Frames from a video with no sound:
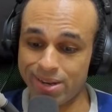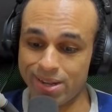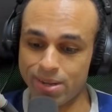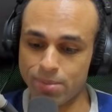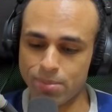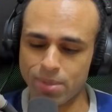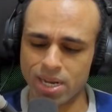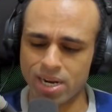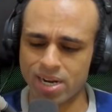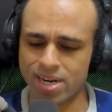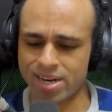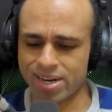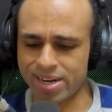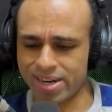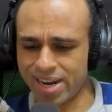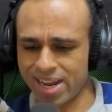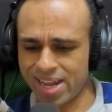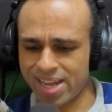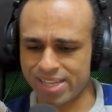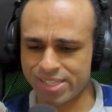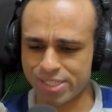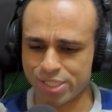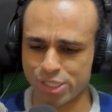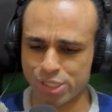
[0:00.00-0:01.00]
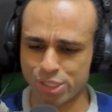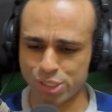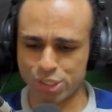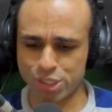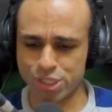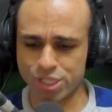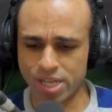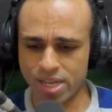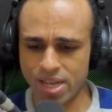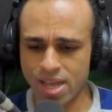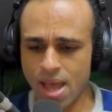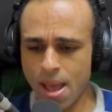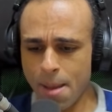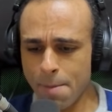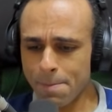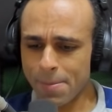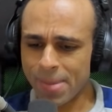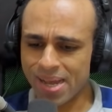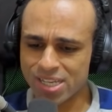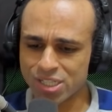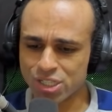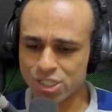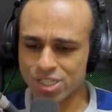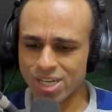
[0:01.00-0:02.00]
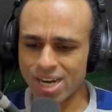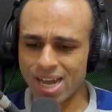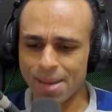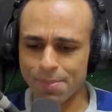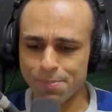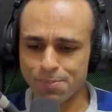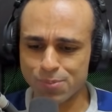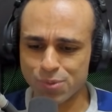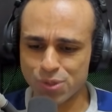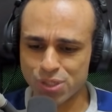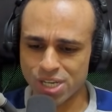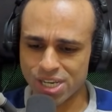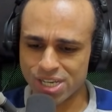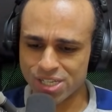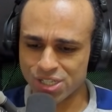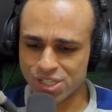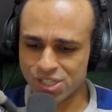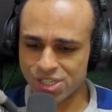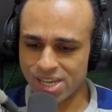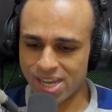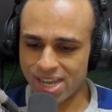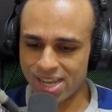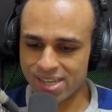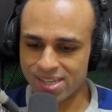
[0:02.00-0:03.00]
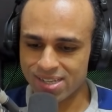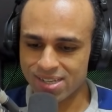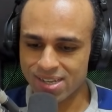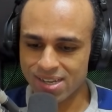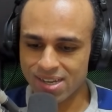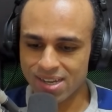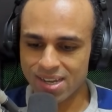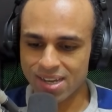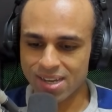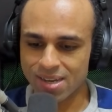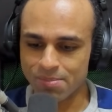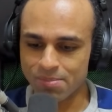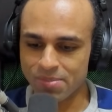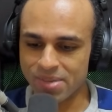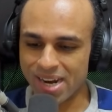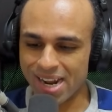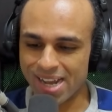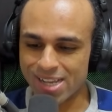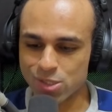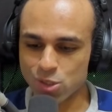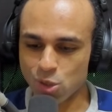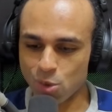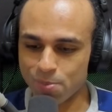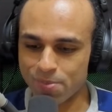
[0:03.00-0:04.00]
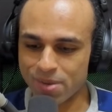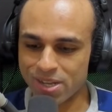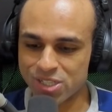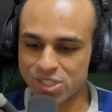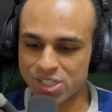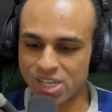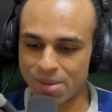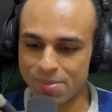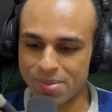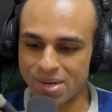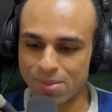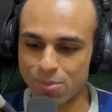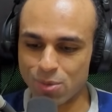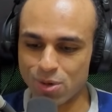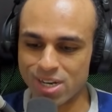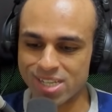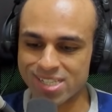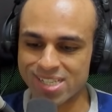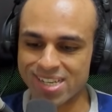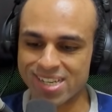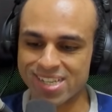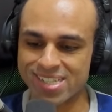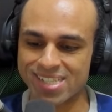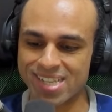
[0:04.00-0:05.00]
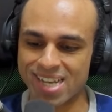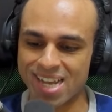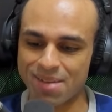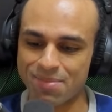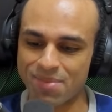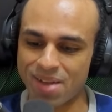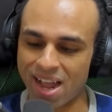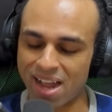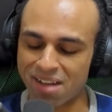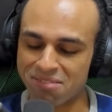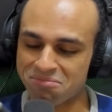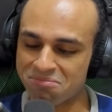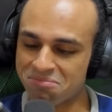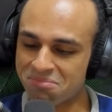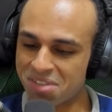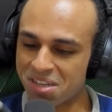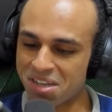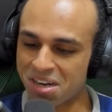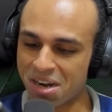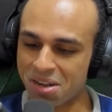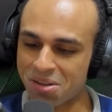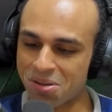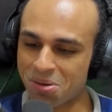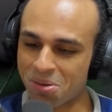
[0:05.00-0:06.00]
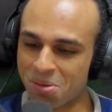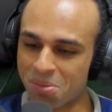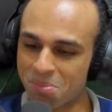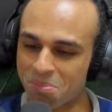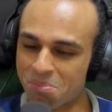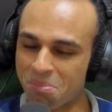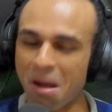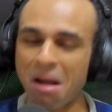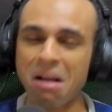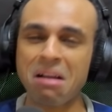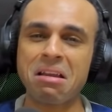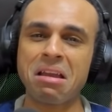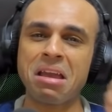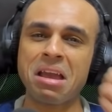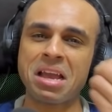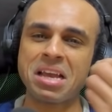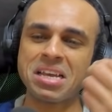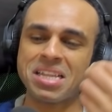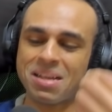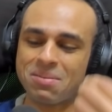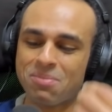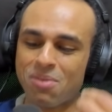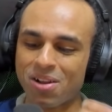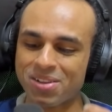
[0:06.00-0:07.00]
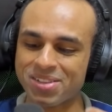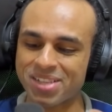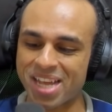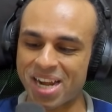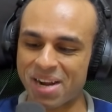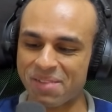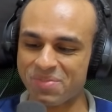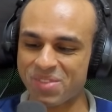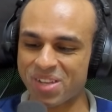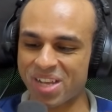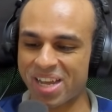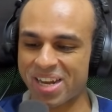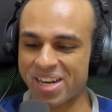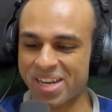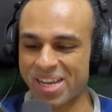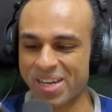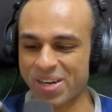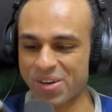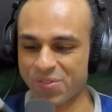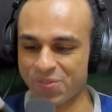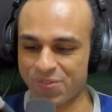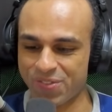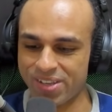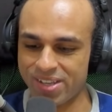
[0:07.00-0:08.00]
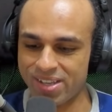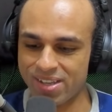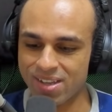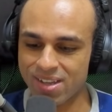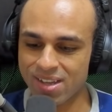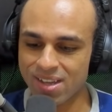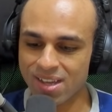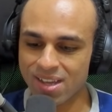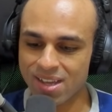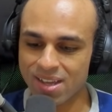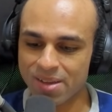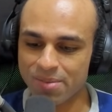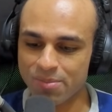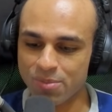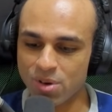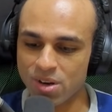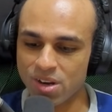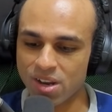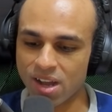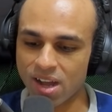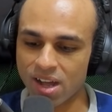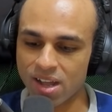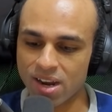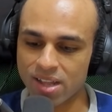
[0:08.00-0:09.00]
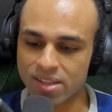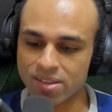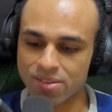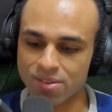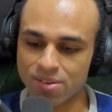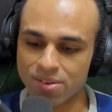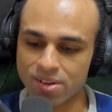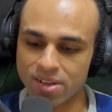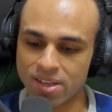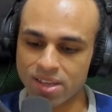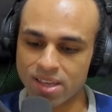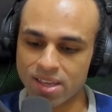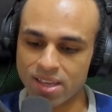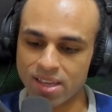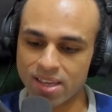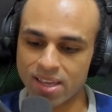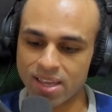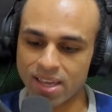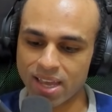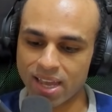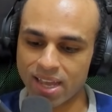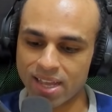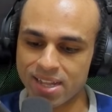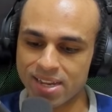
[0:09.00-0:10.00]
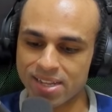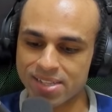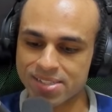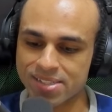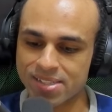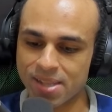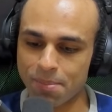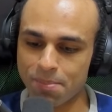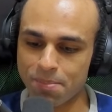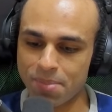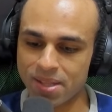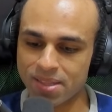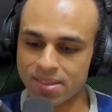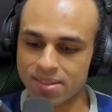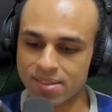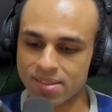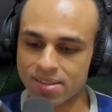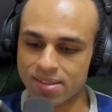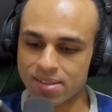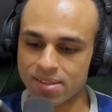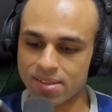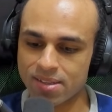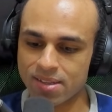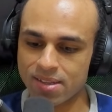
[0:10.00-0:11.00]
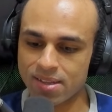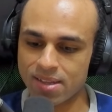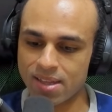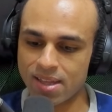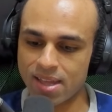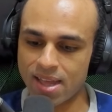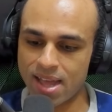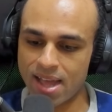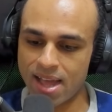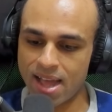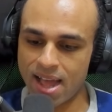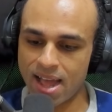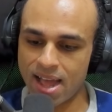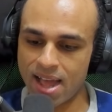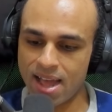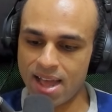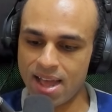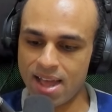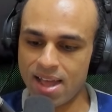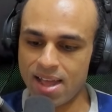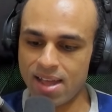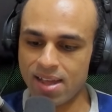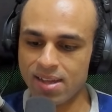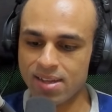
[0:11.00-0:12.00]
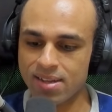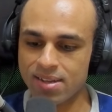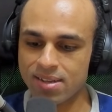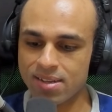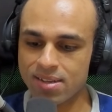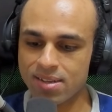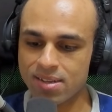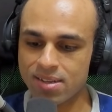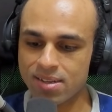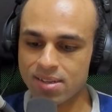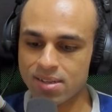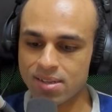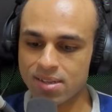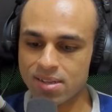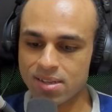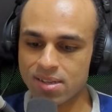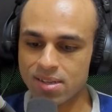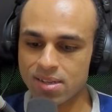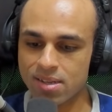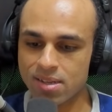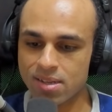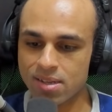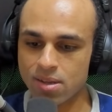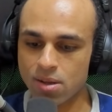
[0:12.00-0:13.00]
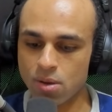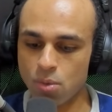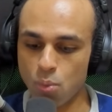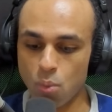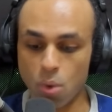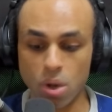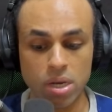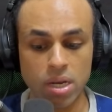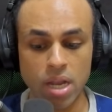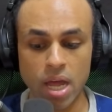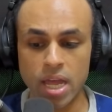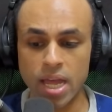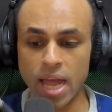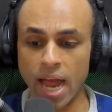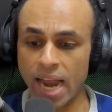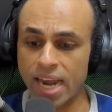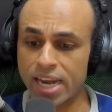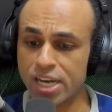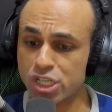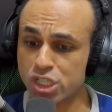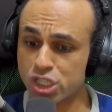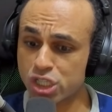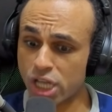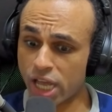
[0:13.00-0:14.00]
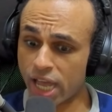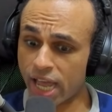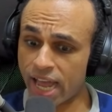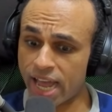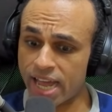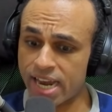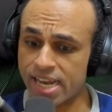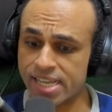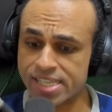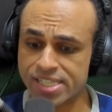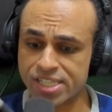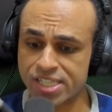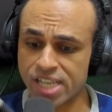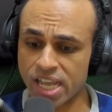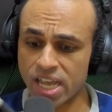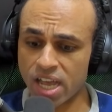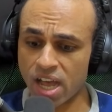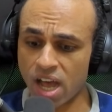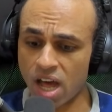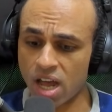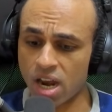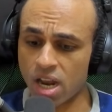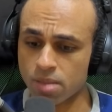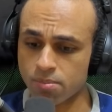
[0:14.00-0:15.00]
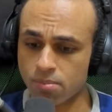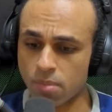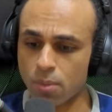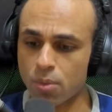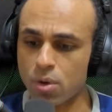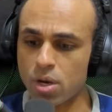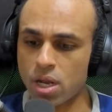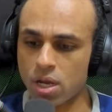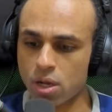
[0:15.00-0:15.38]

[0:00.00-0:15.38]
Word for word: براد الشاي ما اشربش الشاي مين عايز كوبايه شاي من ابو اللذيذ يا جماعه ايه رايكم مج كده محترم تكركروا فيه بيقول لي غلط اوكي خلينا نظبط اها والله على الاشتغاله ازاي غلط ما بقول لك